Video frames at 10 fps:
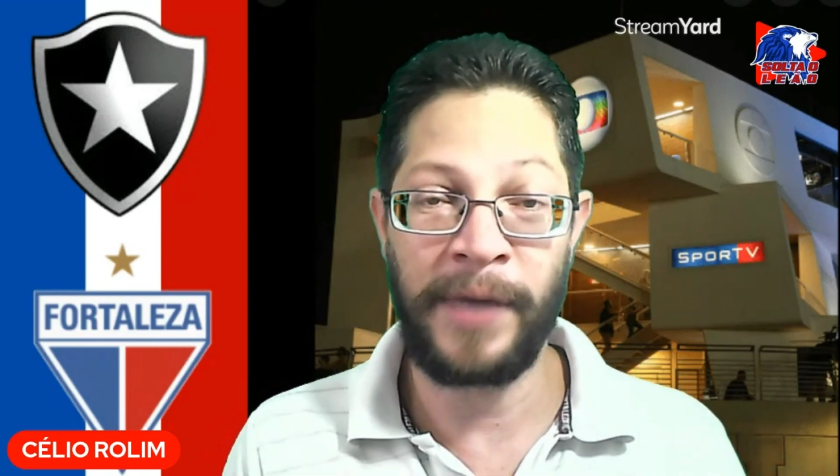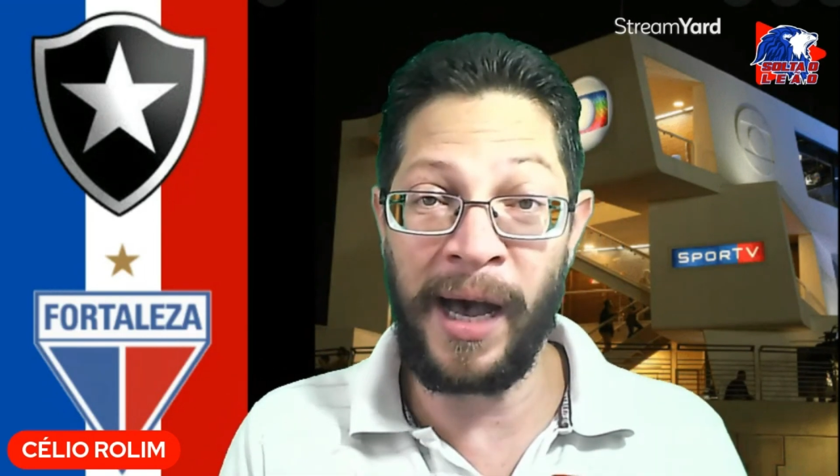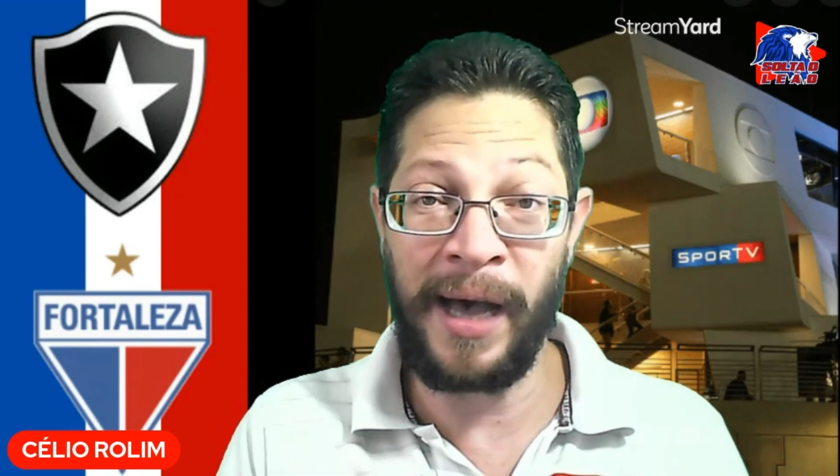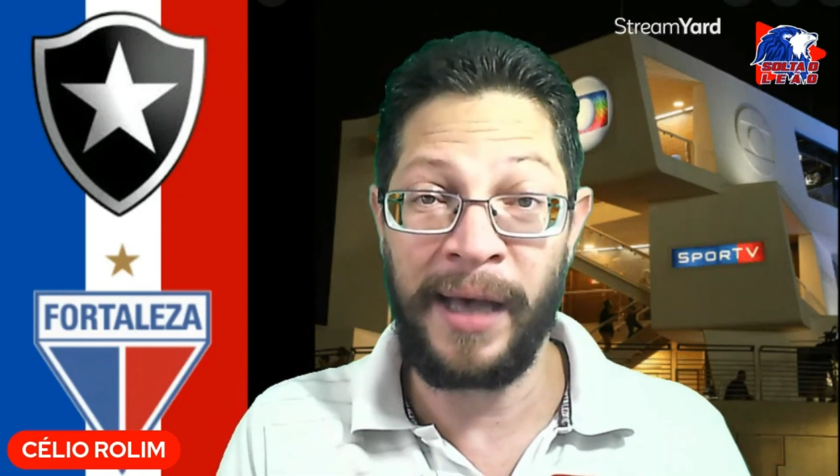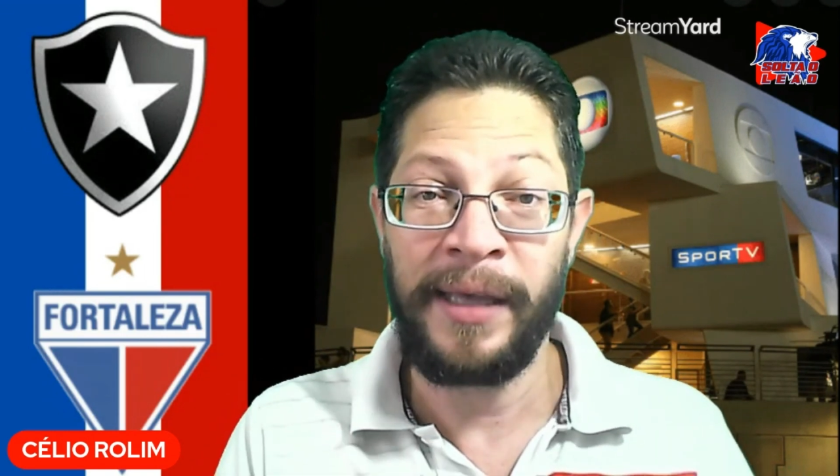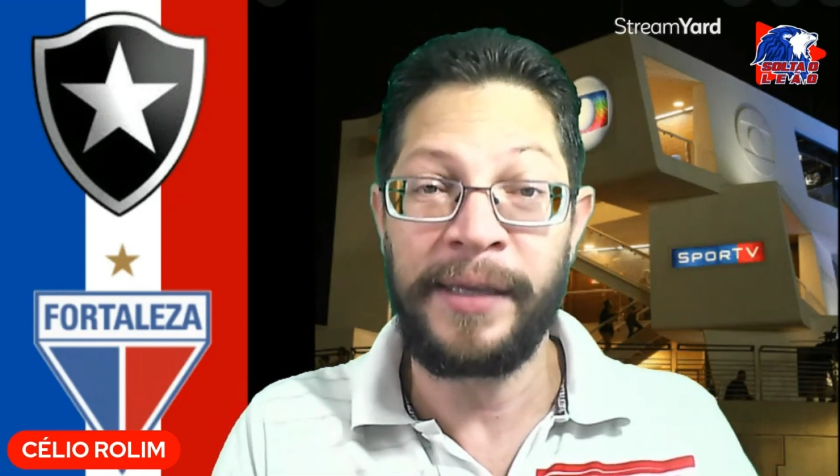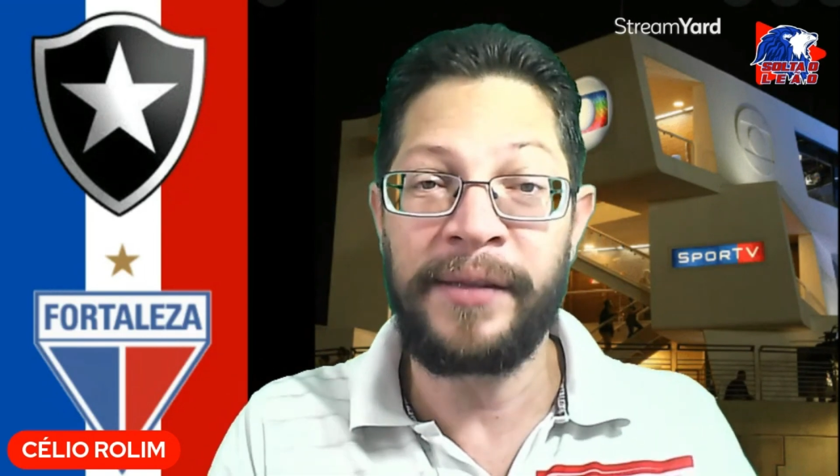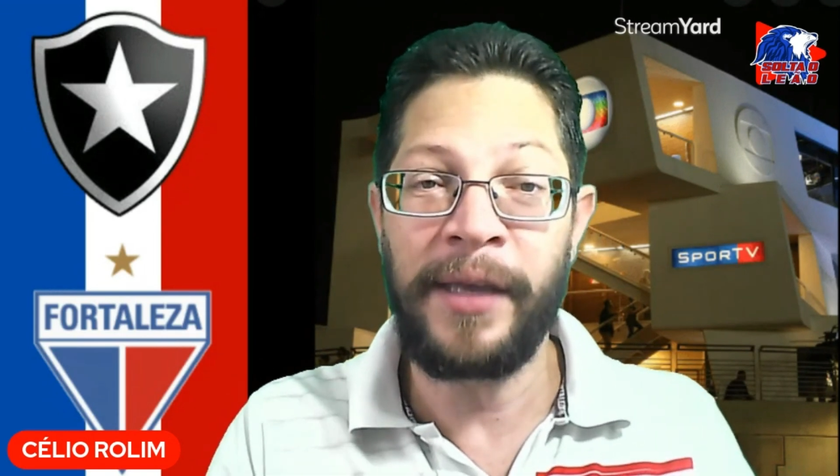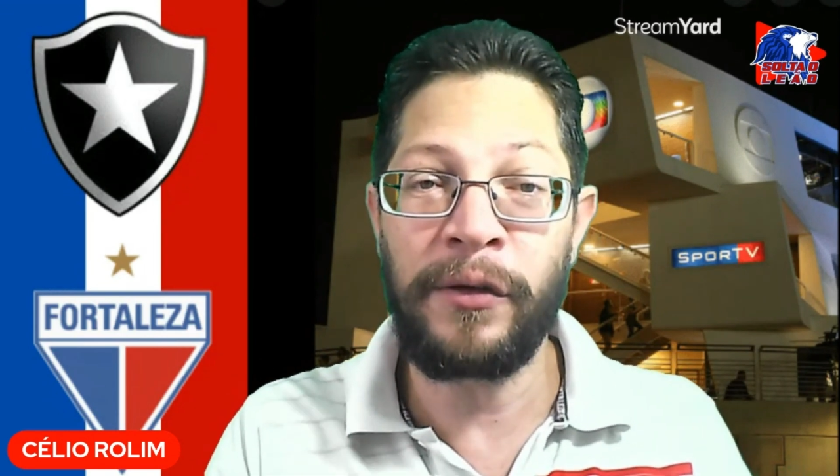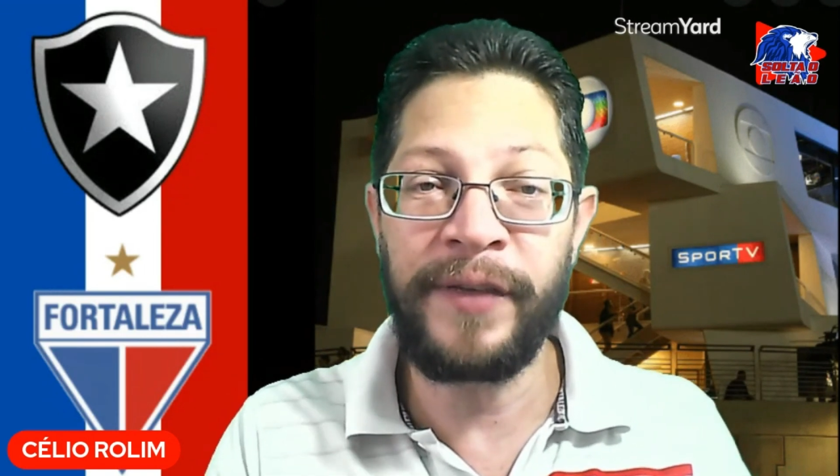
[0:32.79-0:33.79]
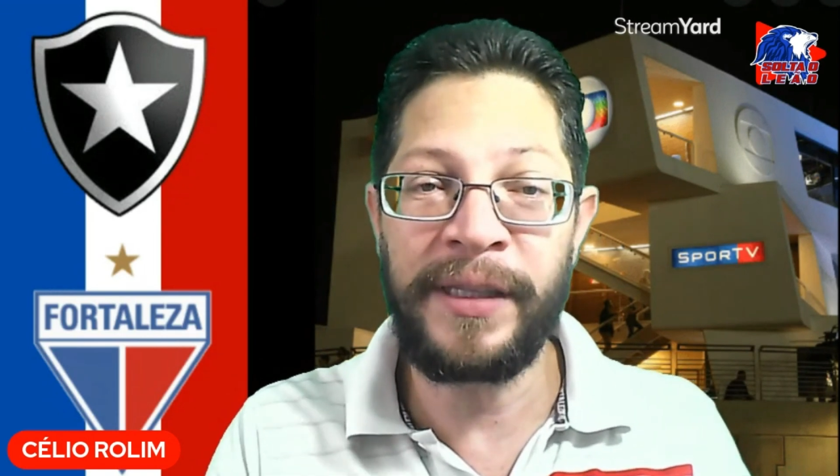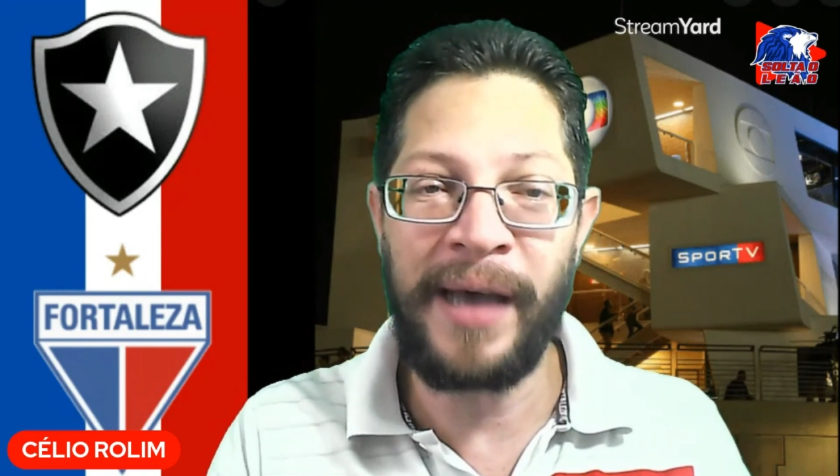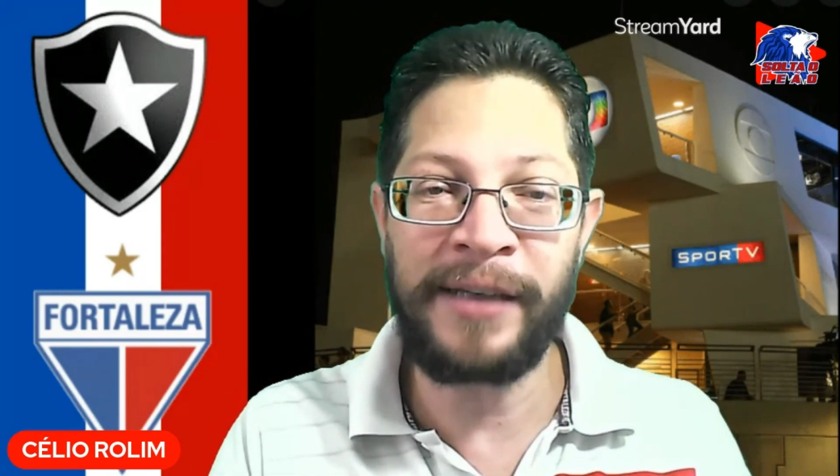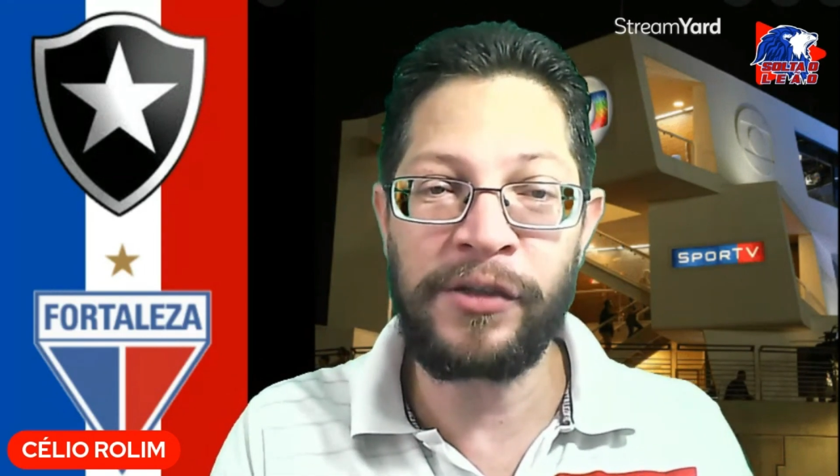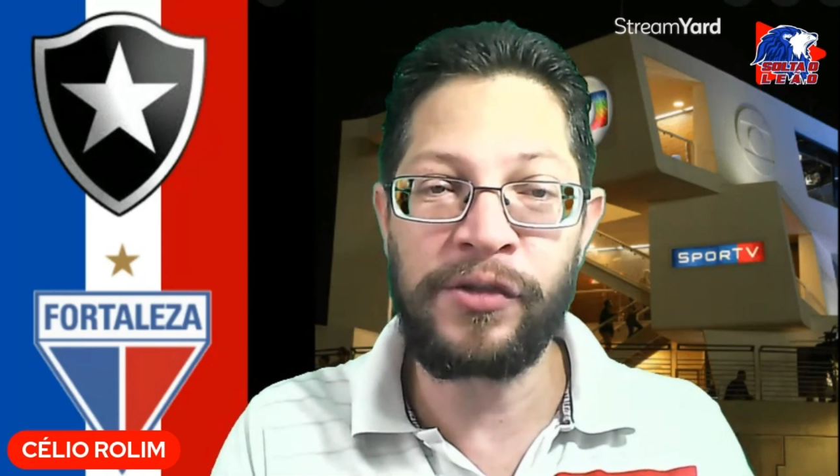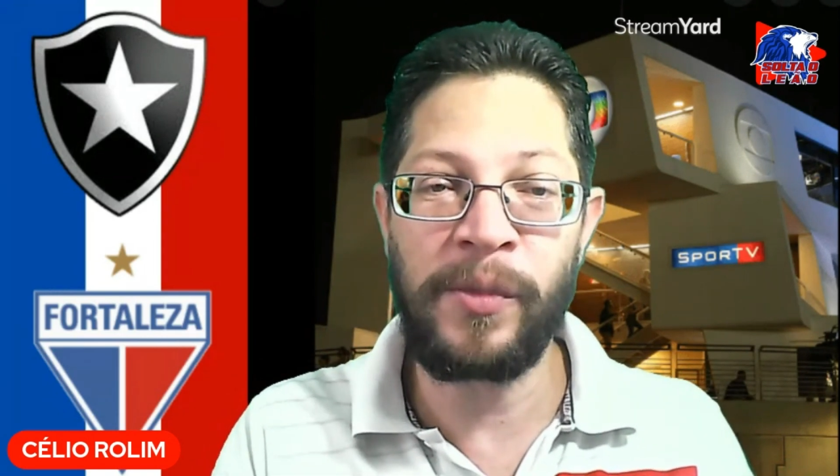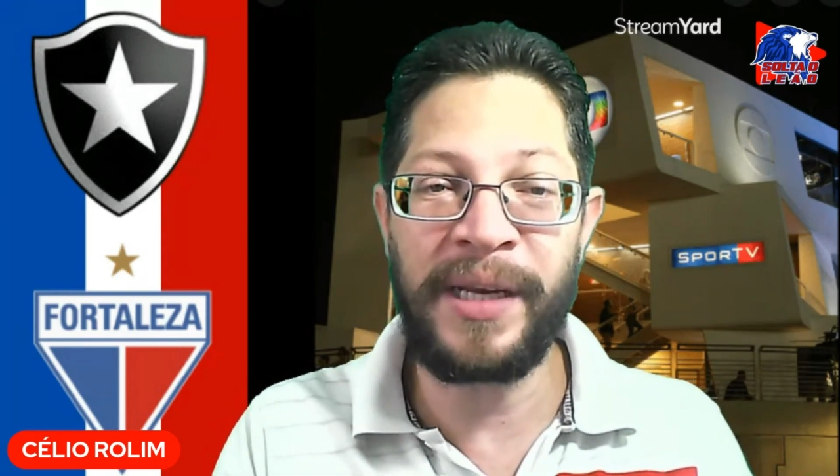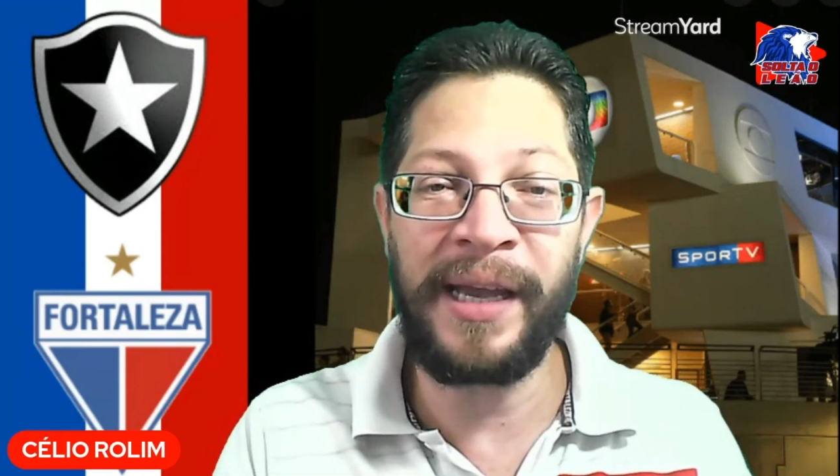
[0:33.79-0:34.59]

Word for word: Ah, e tem novidades sobre